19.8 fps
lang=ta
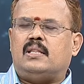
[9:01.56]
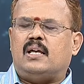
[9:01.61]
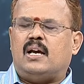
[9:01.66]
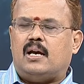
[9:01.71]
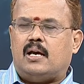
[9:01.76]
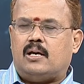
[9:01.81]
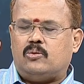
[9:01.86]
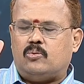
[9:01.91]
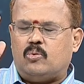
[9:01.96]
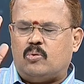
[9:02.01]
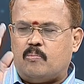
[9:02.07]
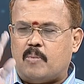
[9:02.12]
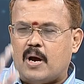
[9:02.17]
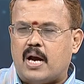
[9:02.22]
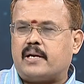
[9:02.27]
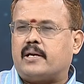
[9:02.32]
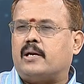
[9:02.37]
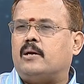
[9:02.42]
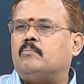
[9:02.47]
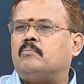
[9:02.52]
இந்த
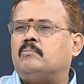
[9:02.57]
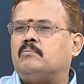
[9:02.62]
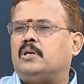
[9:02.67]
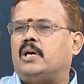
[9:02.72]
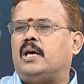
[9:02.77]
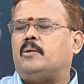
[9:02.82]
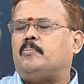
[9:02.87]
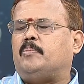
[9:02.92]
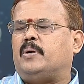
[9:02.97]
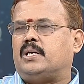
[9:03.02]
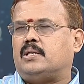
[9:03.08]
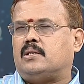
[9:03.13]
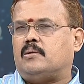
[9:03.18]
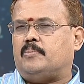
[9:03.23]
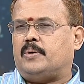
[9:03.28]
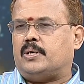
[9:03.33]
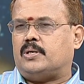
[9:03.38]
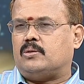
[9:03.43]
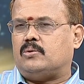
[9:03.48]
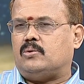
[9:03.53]
துர்பாக்கியம்
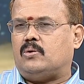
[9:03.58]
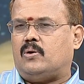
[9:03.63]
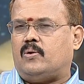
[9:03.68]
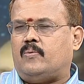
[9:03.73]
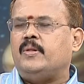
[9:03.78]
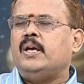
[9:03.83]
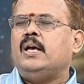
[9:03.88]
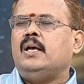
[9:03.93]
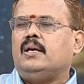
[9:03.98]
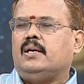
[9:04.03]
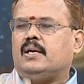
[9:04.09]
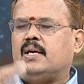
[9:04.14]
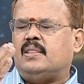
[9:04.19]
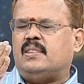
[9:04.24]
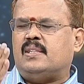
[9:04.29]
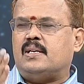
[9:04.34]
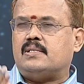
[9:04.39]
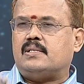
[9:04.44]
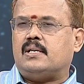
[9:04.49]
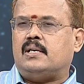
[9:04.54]
ஏற்படுத்தப்பட்டதோ
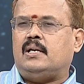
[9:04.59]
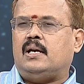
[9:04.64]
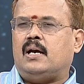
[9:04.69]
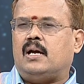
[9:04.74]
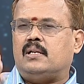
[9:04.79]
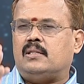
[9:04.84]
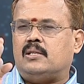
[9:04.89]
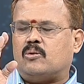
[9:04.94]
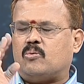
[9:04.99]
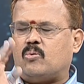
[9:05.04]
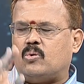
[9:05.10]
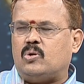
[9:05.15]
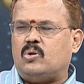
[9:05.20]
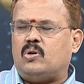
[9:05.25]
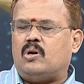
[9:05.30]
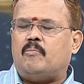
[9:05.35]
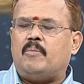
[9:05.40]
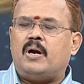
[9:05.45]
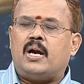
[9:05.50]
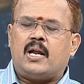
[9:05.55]
எந்த சனியால் இந்த
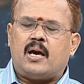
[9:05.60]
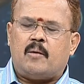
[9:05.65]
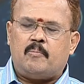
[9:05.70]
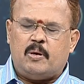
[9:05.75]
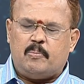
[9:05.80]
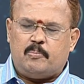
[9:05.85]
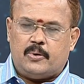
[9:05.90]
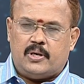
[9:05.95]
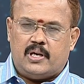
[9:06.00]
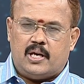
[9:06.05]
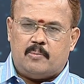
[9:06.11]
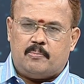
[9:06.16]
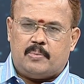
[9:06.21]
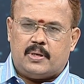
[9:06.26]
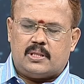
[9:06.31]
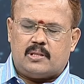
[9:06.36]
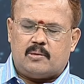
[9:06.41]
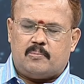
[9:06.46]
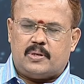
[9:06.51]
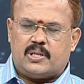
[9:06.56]
கொடூரமான அமைப்பு
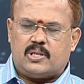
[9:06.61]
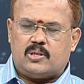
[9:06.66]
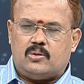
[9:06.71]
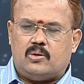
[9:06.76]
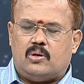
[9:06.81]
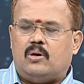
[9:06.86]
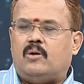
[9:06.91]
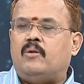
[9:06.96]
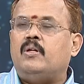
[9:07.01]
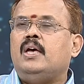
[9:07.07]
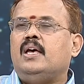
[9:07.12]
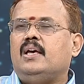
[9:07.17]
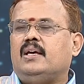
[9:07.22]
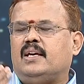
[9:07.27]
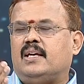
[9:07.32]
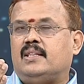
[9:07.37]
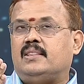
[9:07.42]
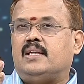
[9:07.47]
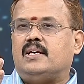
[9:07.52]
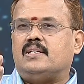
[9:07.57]
ஏற்படுத்தப்பட்டதோ
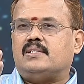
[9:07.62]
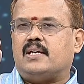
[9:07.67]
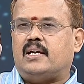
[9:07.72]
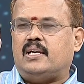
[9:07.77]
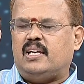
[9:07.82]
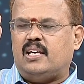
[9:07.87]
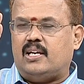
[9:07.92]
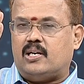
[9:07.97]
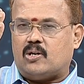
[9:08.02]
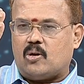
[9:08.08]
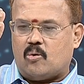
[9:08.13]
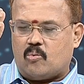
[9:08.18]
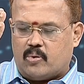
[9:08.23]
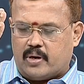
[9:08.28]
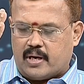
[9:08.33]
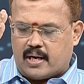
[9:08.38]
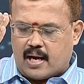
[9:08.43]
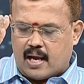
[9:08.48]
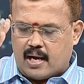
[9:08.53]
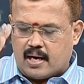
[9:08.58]
எந்த சனி
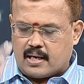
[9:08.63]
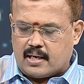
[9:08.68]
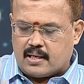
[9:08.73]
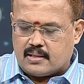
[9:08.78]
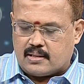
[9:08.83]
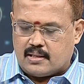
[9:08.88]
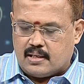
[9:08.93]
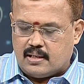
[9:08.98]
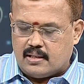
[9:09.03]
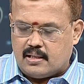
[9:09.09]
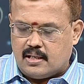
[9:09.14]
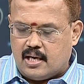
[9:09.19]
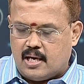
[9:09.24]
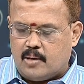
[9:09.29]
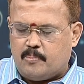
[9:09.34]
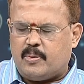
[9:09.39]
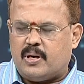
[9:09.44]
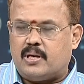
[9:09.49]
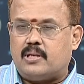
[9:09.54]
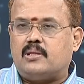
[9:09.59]
இருக்கக்கூடிய காலகட்டத்தில் இது
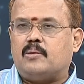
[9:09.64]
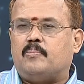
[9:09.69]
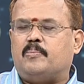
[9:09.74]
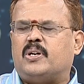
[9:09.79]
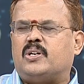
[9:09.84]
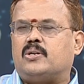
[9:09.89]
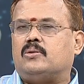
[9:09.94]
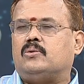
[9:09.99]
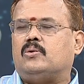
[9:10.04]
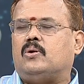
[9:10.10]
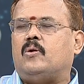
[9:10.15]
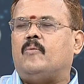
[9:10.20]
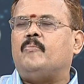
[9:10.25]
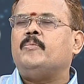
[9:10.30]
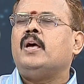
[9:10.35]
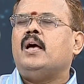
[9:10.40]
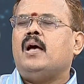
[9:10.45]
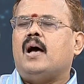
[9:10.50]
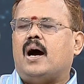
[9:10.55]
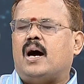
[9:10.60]
ஏற்படுத்தப்பட்டதோ
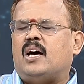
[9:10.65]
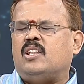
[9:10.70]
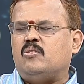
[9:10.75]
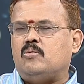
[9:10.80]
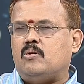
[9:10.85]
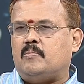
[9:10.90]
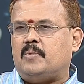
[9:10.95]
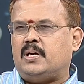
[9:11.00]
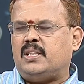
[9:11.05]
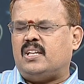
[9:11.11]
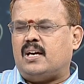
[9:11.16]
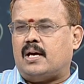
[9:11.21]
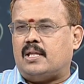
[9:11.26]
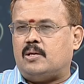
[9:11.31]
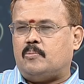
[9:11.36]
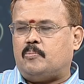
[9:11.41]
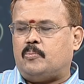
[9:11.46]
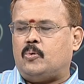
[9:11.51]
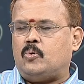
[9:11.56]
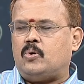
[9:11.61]
அதுவும் வந்து
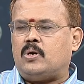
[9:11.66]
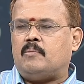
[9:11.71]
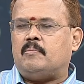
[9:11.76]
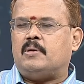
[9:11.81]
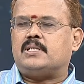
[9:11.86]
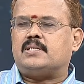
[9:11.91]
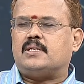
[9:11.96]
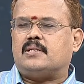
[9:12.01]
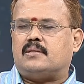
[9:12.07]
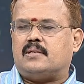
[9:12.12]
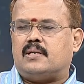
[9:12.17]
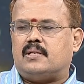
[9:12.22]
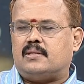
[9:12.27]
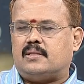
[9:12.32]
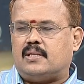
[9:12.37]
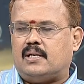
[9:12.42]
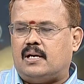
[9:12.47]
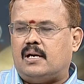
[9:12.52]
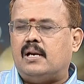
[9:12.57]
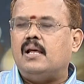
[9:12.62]
அது பூரம்
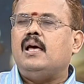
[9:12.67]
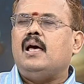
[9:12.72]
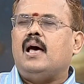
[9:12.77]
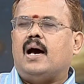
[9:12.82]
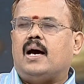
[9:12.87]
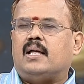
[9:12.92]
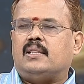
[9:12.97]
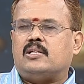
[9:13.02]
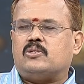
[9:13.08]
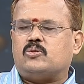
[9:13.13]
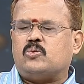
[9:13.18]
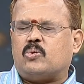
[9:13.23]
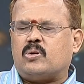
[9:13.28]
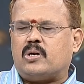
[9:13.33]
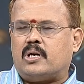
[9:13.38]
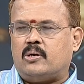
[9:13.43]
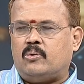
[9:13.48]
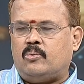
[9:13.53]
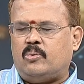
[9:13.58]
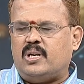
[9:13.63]
நட்சத்திரத்தில் அந்த
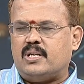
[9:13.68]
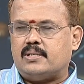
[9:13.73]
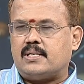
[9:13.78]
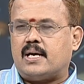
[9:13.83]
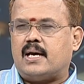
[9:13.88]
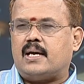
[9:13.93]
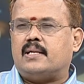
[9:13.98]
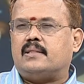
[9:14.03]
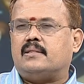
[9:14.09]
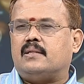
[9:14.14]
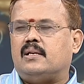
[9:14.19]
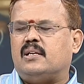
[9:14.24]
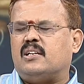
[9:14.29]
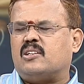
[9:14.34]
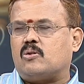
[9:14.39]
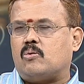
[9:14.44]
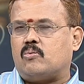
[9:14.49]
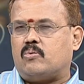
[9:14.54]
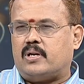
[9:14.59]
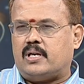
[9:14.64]
சுக்கரனுடைய சாரத்தில்
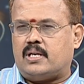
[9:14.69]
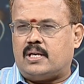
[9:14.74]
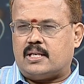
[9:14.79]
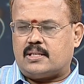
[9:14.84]
இருக்கக்கூடிய